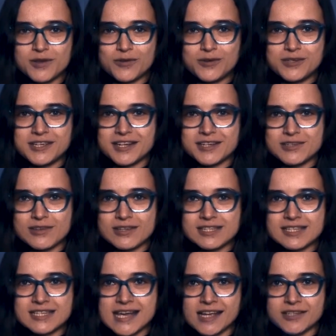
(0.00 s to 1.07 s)
такую интересную
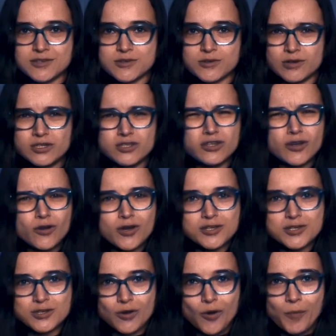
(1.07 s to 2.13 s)
ассоциацию. Что такое
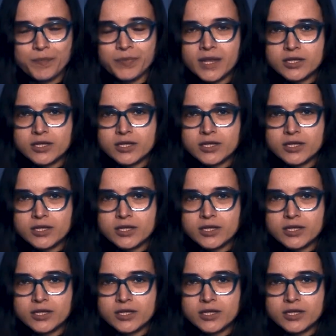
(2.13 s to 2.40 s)
100?